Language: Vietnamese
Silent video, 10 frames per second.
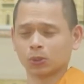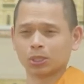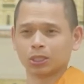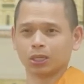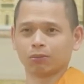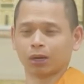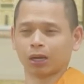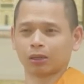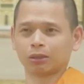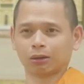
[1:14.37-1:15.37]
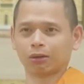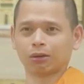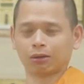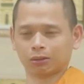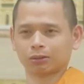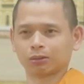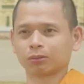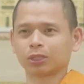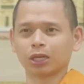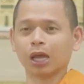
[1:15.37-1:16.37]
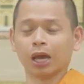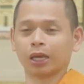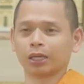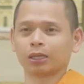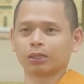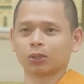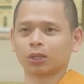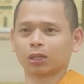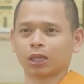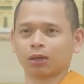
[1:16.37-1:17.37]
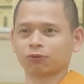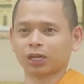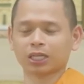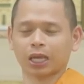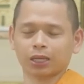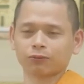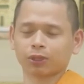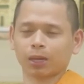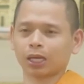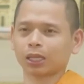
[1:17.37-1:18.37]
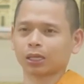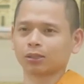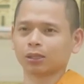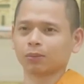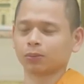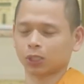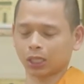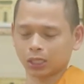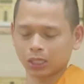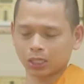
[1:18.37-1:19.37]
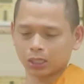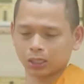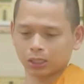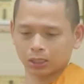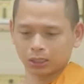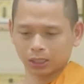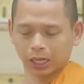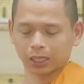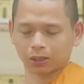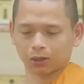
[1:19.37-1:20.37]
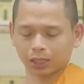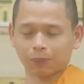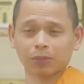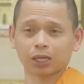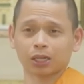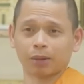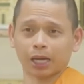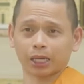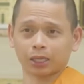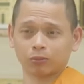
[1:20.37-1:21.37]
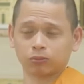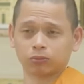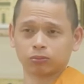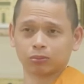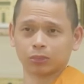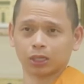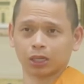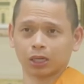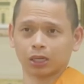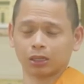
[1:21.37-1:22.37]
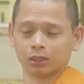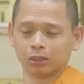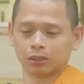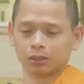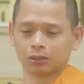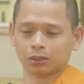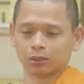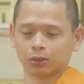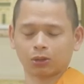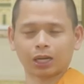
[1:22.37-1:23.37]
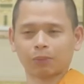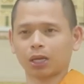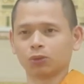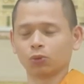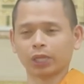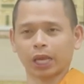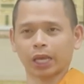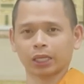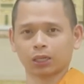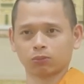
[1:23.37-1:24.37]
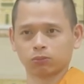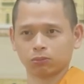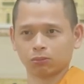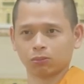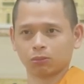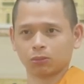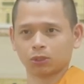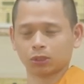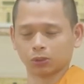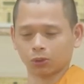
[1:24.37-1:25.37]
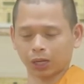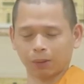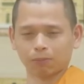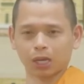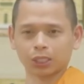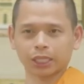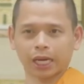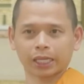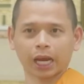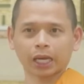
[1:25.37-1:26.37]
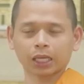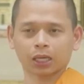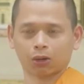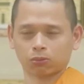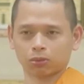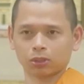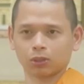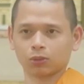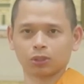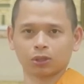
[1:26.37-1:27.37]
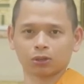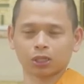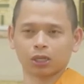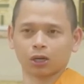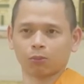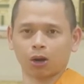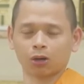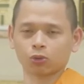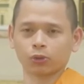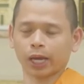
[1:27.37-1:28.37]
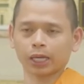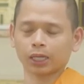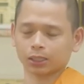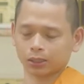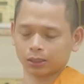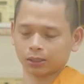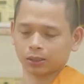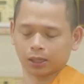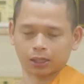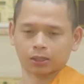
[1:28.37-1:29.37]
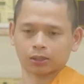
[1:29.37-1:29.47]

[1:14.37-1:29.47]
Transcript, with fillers: nhưng mà do ừ, chơi đề á, cho nên là phá sản phải bán lại cửa tiệm cho nên thứ hai là có đam mê cờ bạc hay không à rồi có đam mê rượu chè hay không rồi có đam mê trai gái hay không có nhiều người họ tiền họ bỏ họ nuôi gái hết à